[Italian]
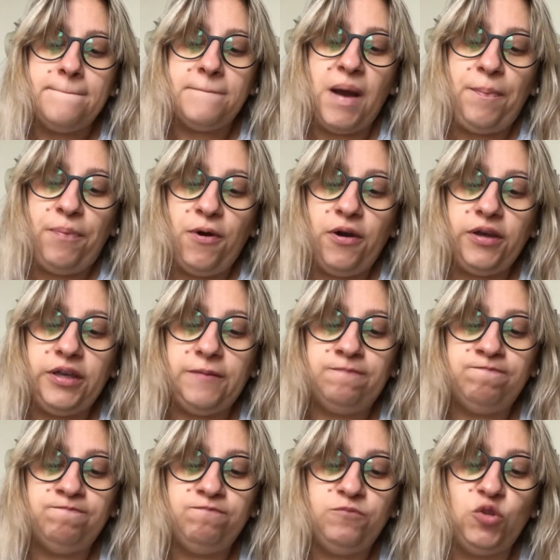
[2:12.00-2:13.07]
Ma poi
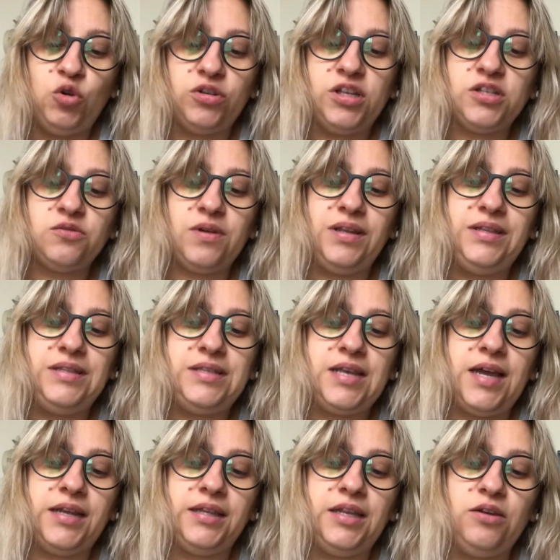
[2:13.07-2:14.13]
non riesco a
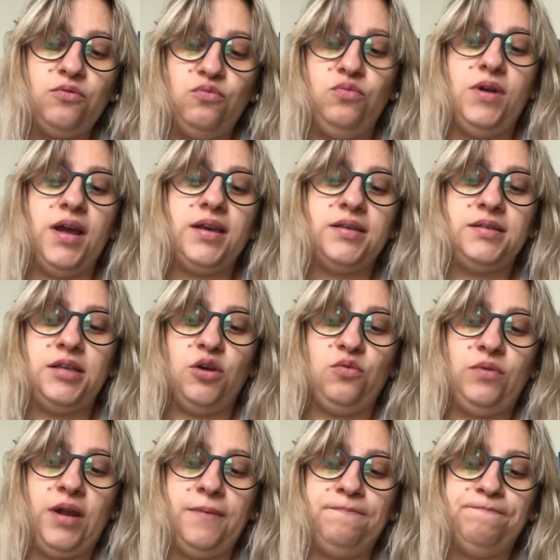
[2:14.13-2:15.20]
iniziarne una che sia
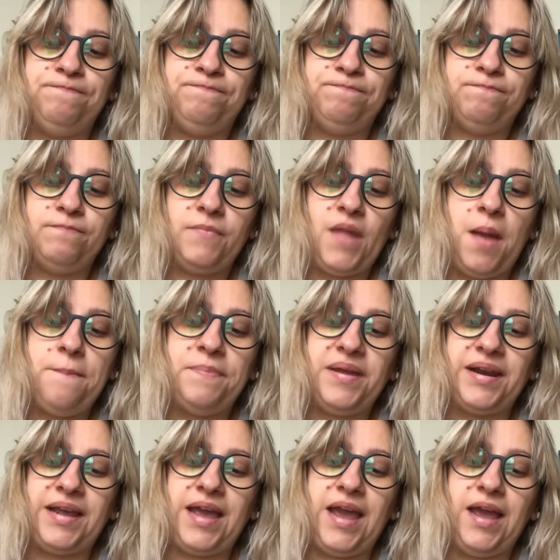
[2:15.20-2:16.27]
una,
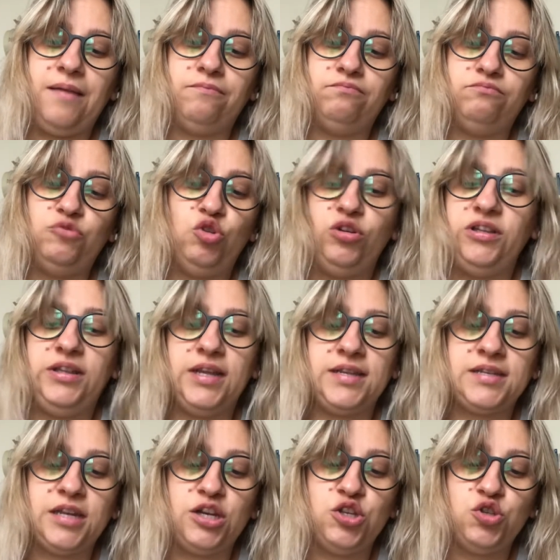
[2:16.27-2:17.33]
perché non
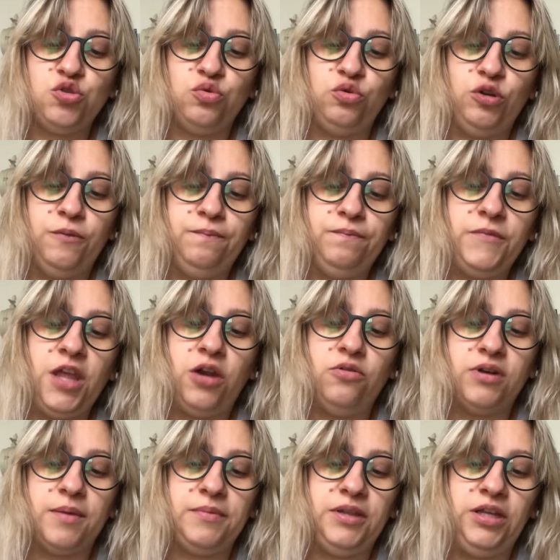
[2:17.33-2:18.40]
interessa a nessuno. E
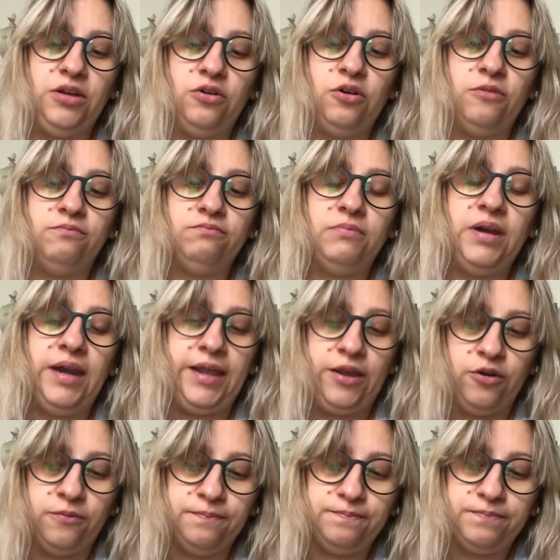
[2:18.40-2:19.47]
allora mi dico,
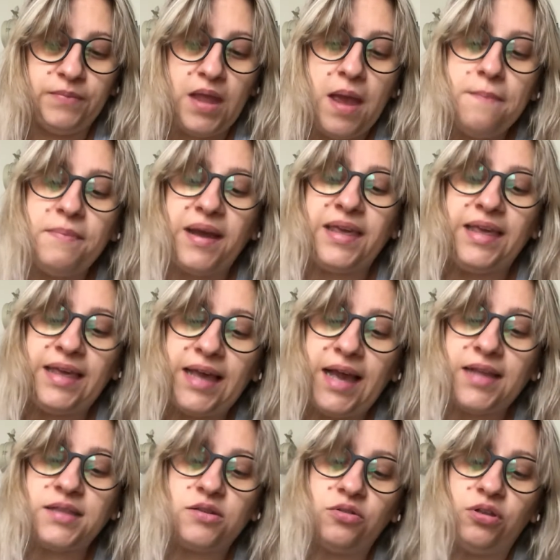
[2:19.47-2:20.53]
Leo, ma chi
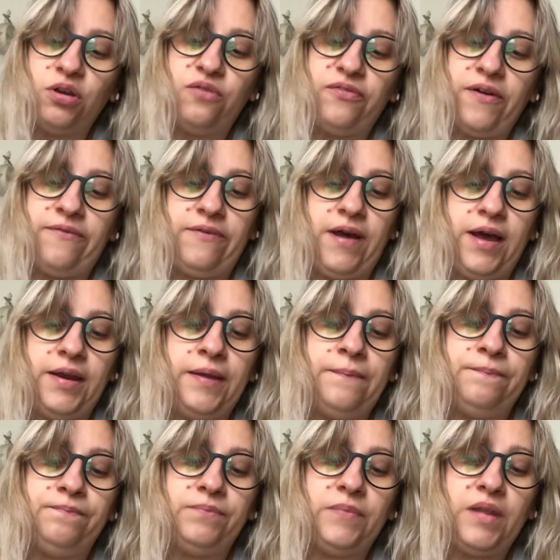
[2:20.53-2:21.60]
cazzo te lo fa fare?
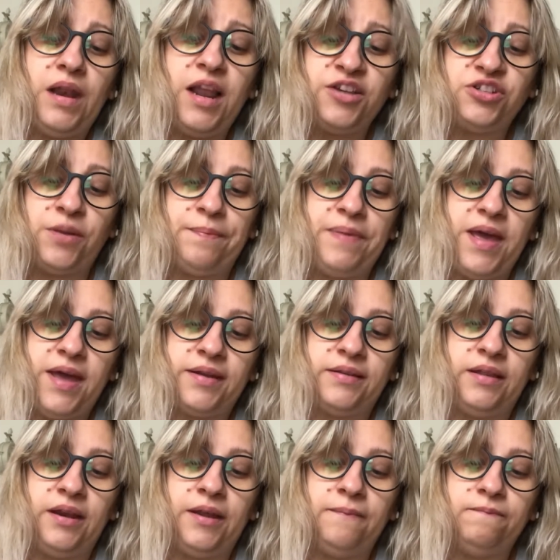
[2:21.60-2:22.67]
Lascia
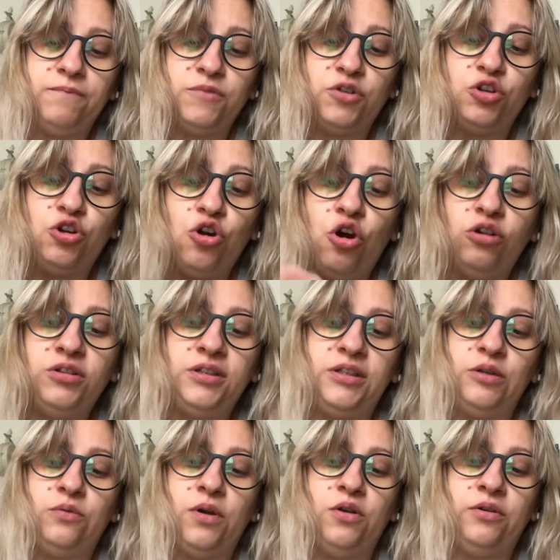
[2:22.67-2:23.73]
perdere, goditi
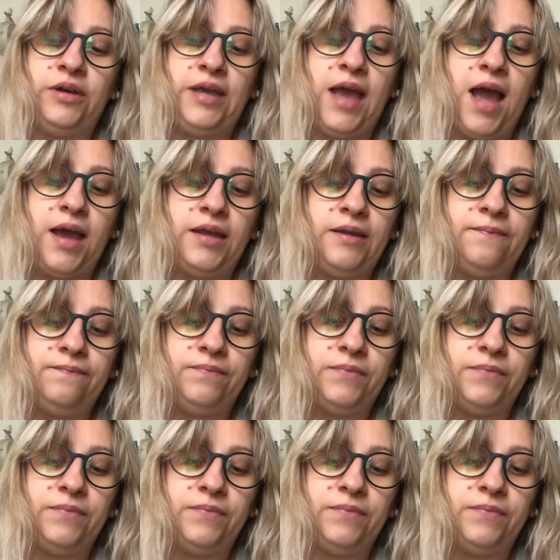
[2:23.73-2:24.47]
quello che hai.